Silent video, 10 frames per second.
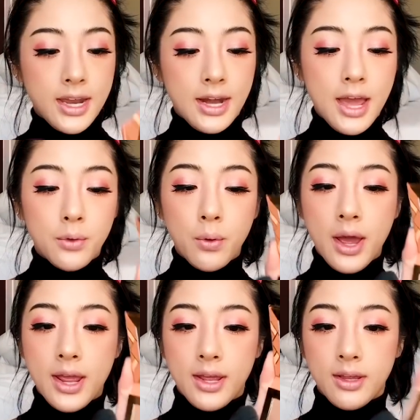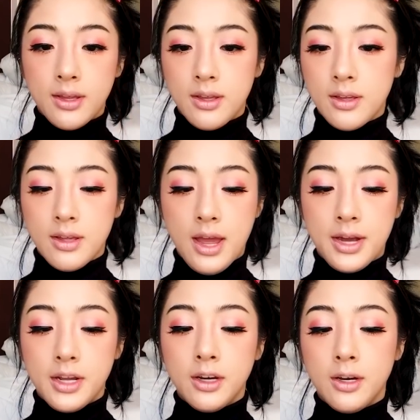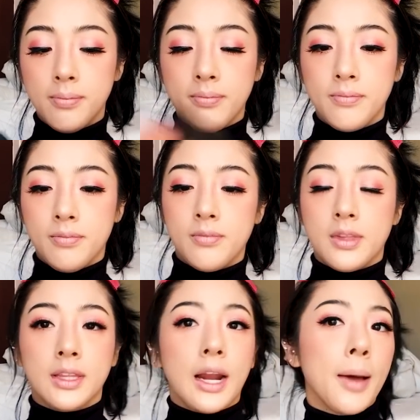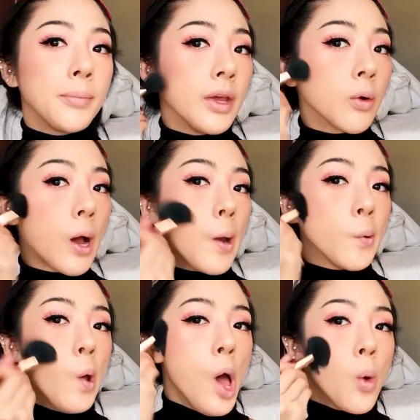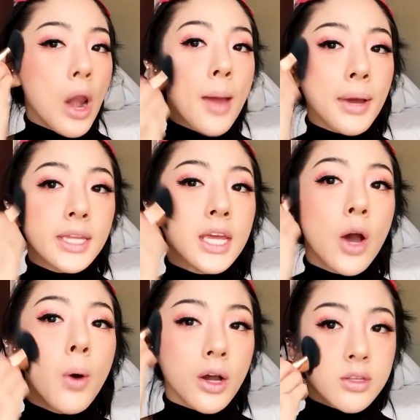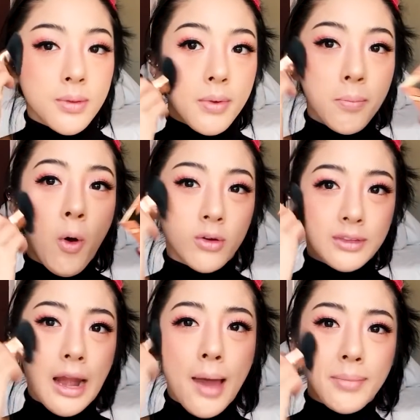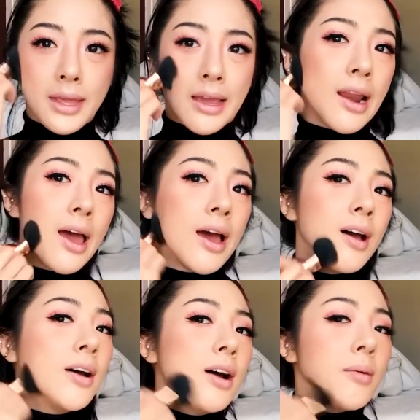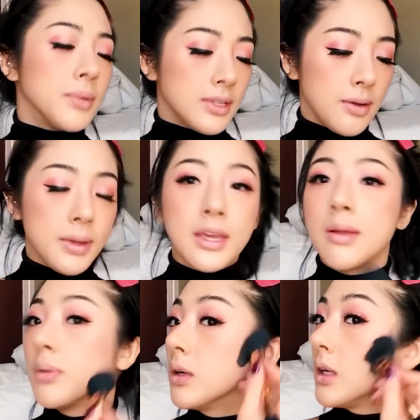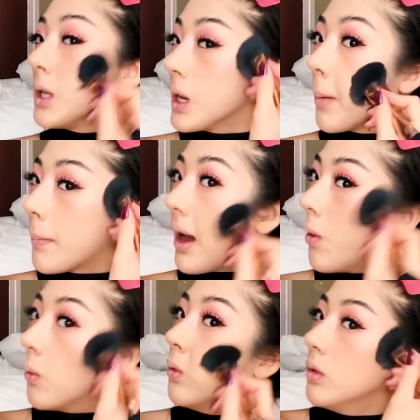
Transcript: เช็ดหน้าด้วยอันเดิมในตลับเดียวกันเวลามาเที่ยวอ่ะก็จะเป็นหกตลับอย่างเงี้ยแหละมันจะไม่กินพื้นที่กระเป๋า